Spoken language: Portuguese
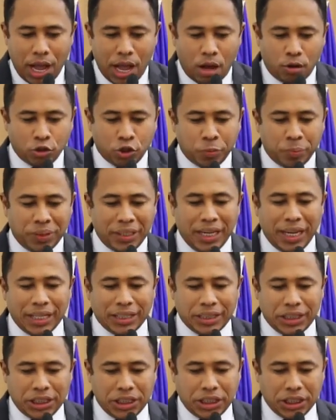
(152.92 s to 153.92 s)
aos
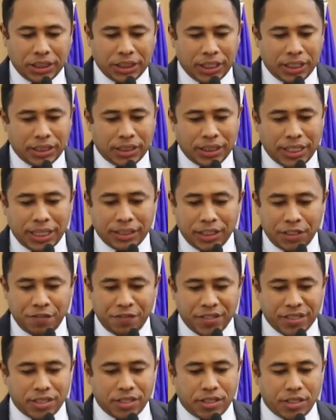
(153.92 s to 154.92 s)
brigadistas e à
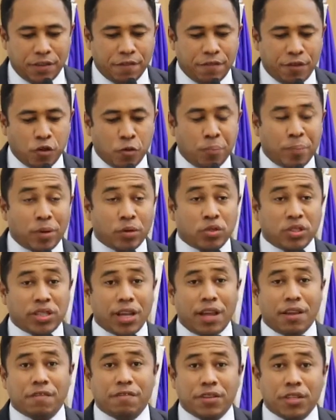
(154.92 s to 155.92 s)
Defesa Civil pelo
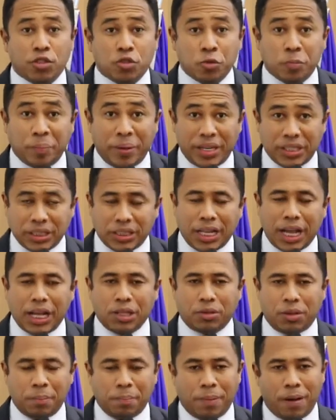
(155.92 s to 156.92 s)
serviço
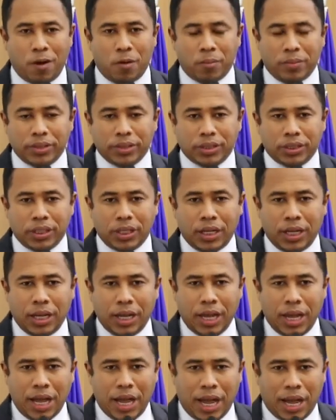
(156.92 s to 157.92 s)
prestado em Palmas.
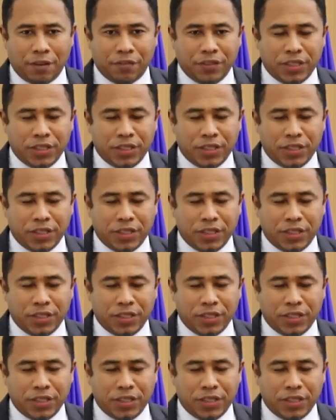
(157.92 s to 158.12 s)
À